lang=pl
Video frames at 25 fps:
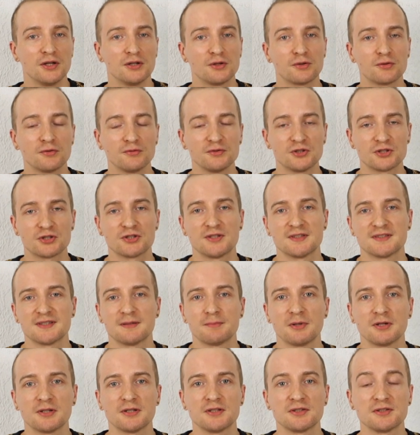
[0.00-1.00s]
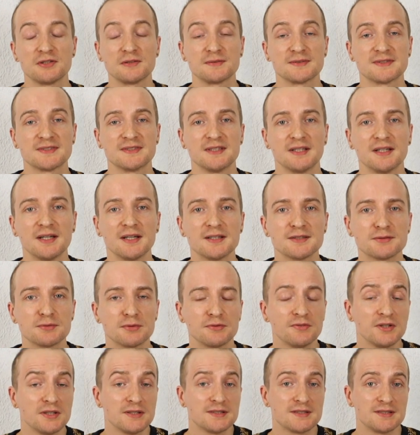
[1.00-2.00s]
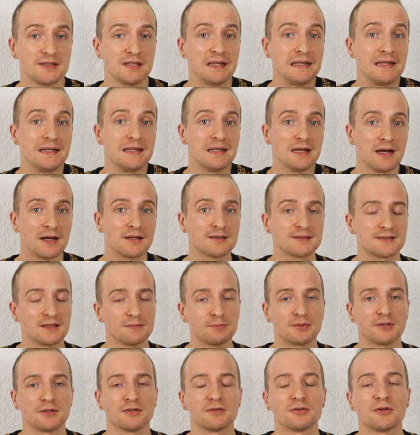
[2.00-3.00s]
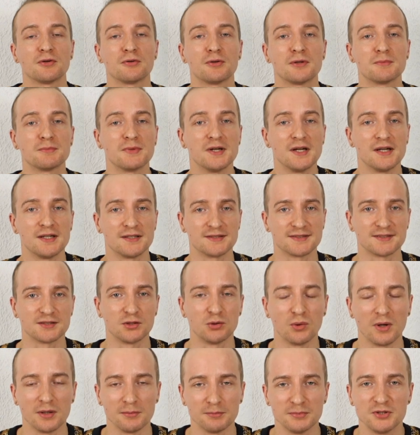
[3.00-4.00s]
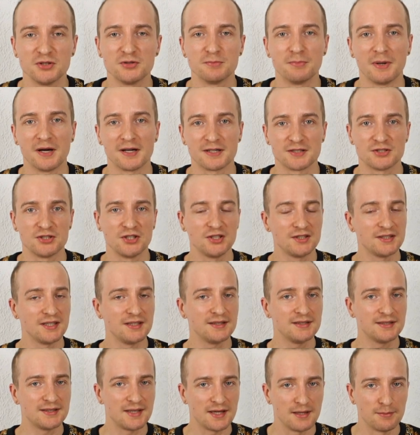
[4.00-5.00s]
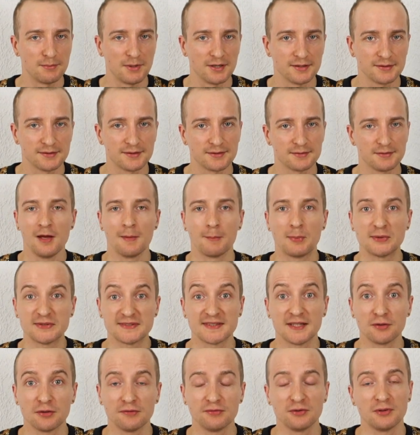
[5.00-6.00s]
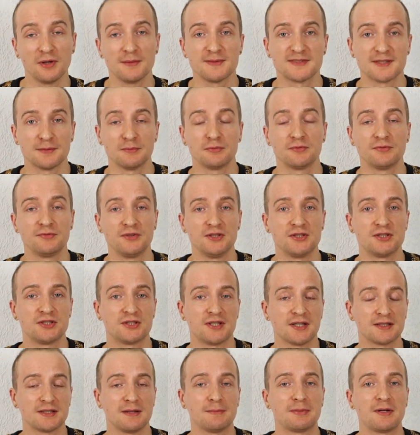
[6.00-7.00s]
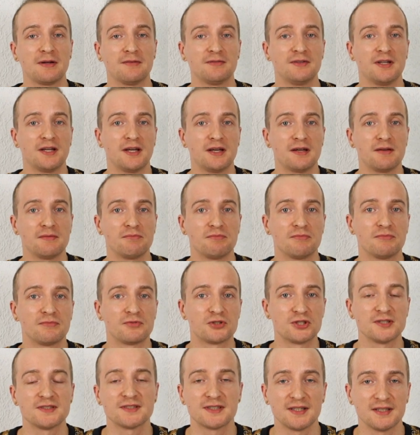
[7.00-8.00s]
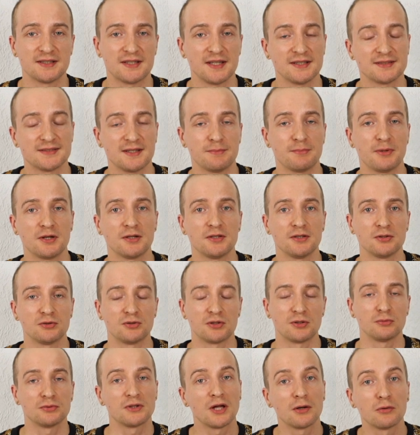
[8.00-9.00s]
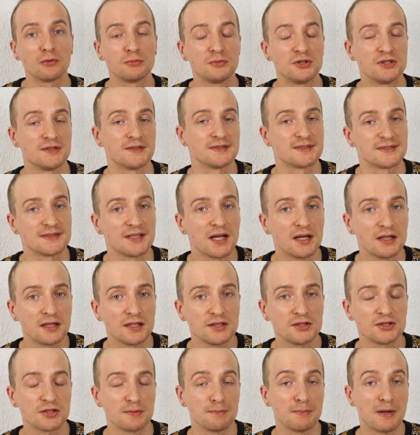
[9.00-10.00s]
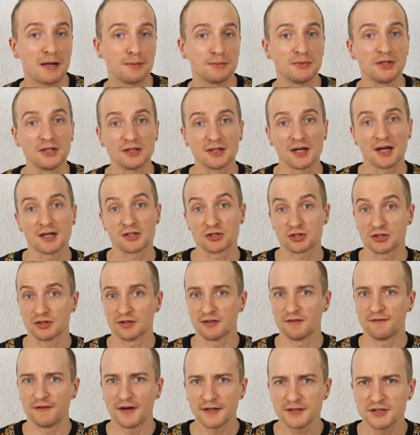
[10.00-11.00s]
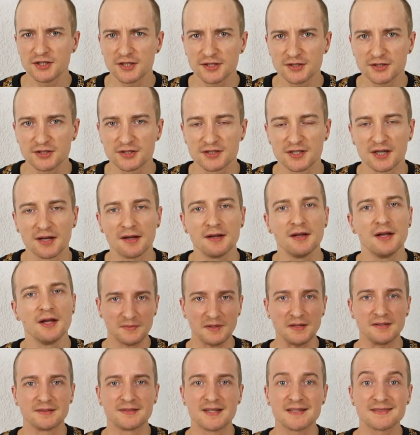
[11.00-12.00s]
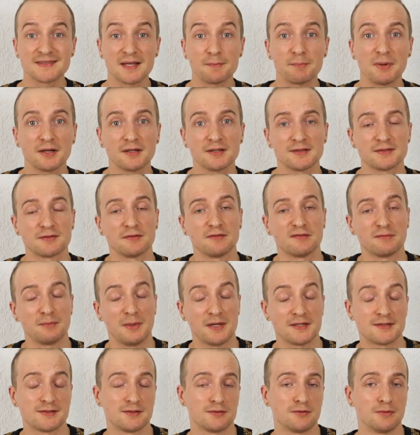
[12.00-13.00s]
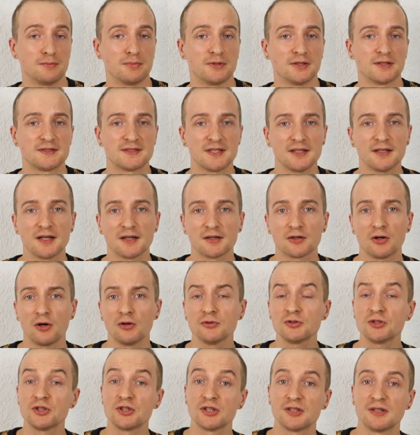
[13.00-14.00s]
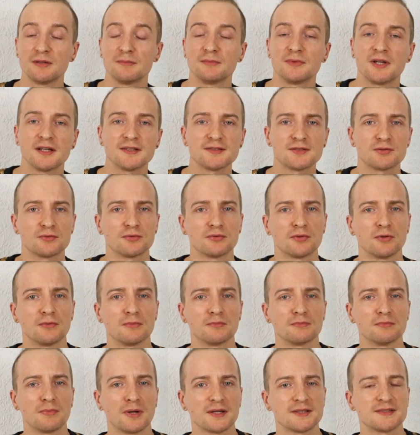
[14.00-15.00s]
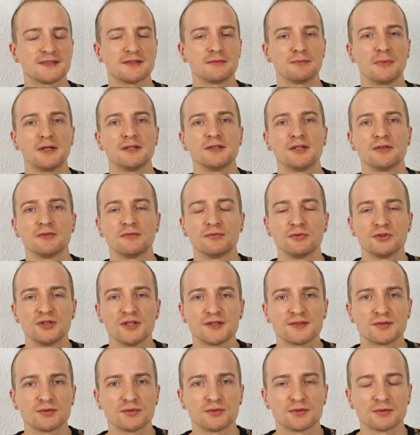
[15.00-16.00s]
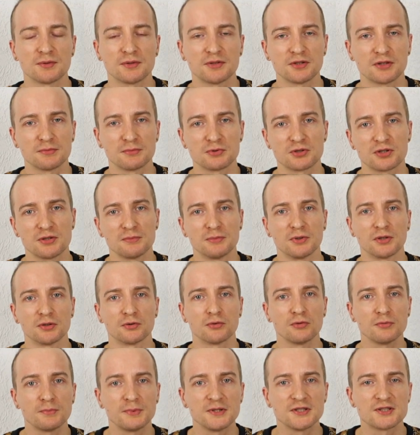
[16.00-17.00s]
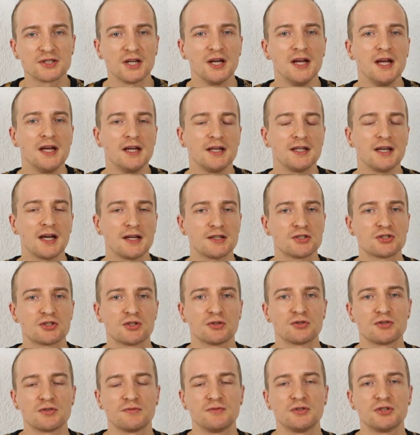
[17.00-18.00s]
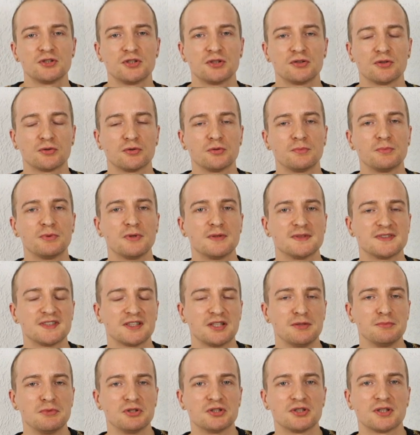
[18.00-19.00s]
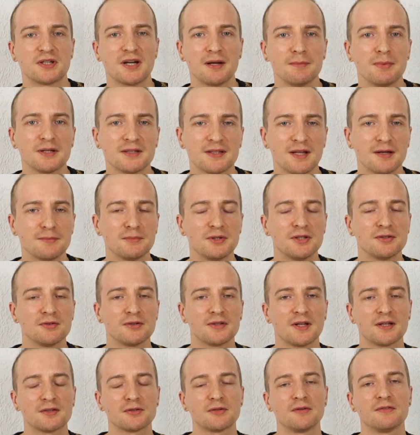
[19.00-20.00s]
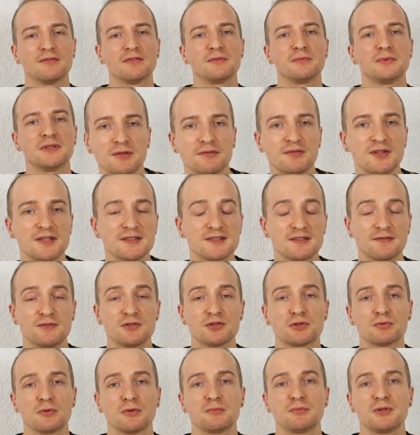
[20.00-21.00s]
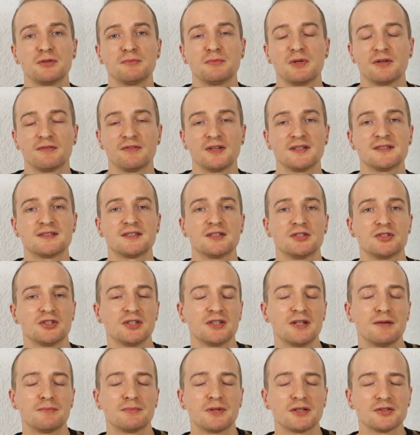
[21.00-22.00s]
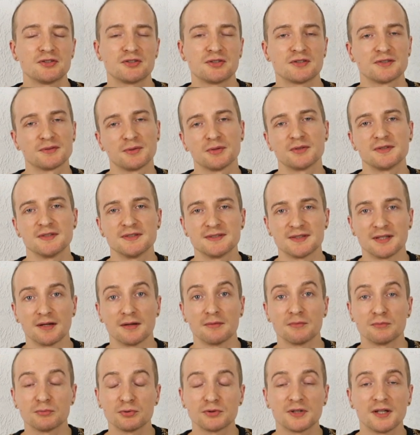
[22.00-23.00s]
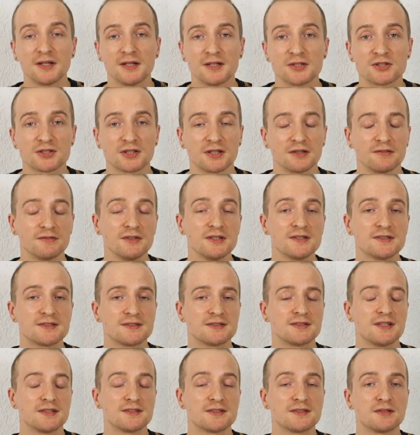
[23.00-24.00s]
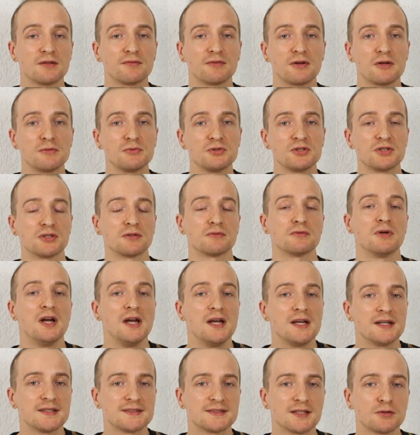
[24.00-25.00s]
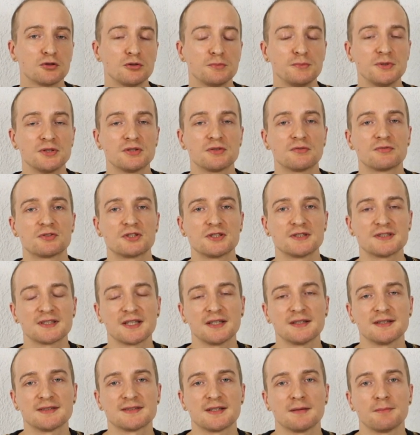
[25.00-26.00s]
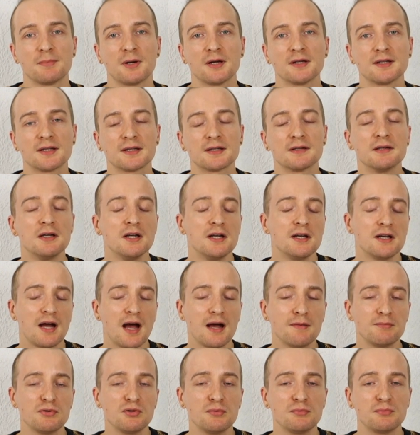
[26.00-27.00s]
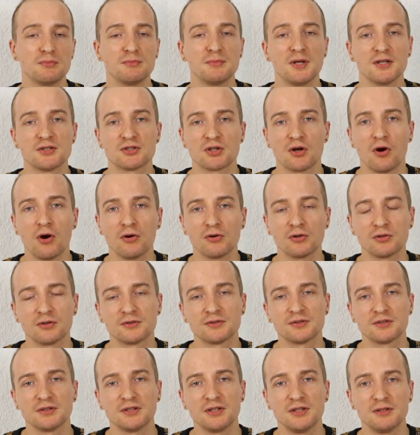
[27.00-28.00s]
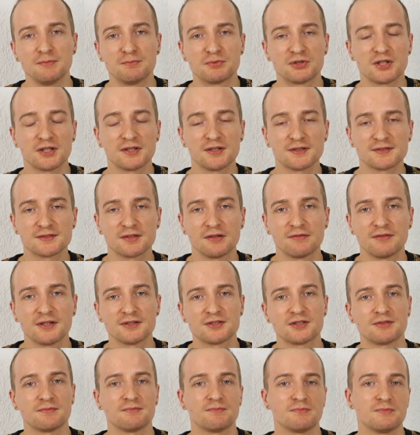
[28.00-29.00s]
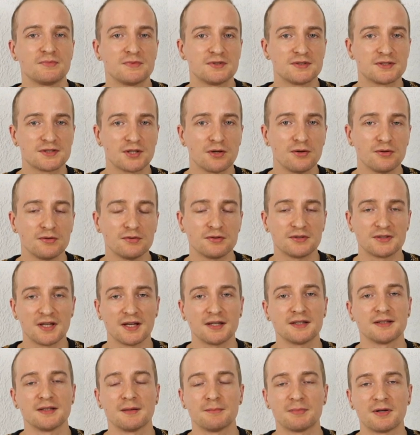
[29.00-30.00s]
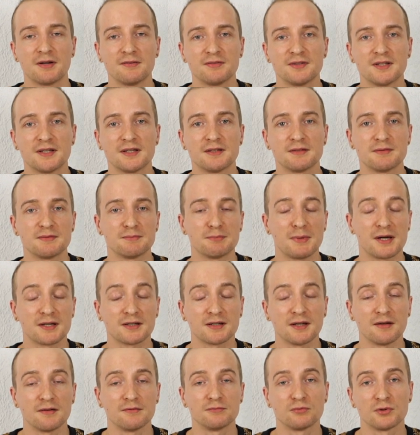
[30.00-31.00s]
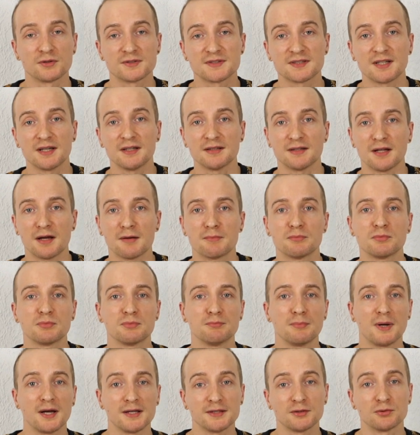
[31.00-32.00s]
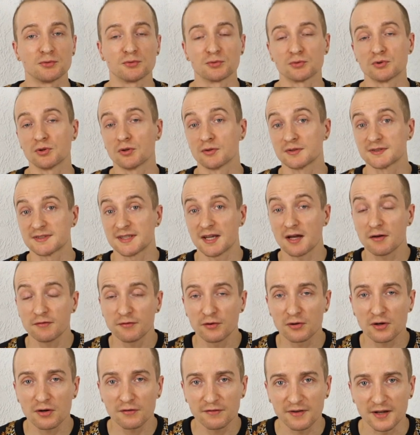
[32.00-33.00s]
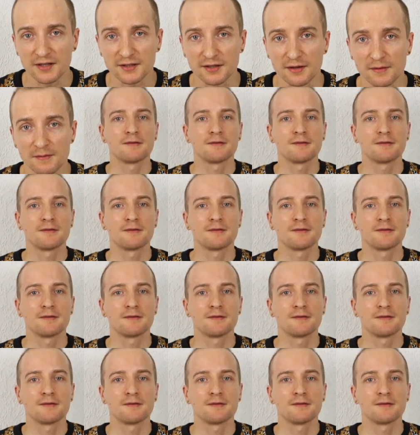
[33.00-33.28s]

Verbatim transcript: również te zapachy się znalazły, więc i ja zapragnąłem zgłębić bardziej ten temat. Postanowiłem zamówić tak naprawdę wszystkie te zapachy, które udało mi się znaleźć. Mam ich aż 20. Te zapachy są w bardzo dobrych cenach, od 17 do maksymalnie 20 zł możemy kupić. Ja jeszcze oczywiście to kupiłem z jakimiś rabatami dodatkowymi, więc wyszło mi mniej więcej 17 zł za buteleczkę, więc zdecydowałem się zakupić wszystkie te zapachy, aby mieć ogląd i przetestować co tak naprawdę marka włoska nam ma tu do zaoferowania.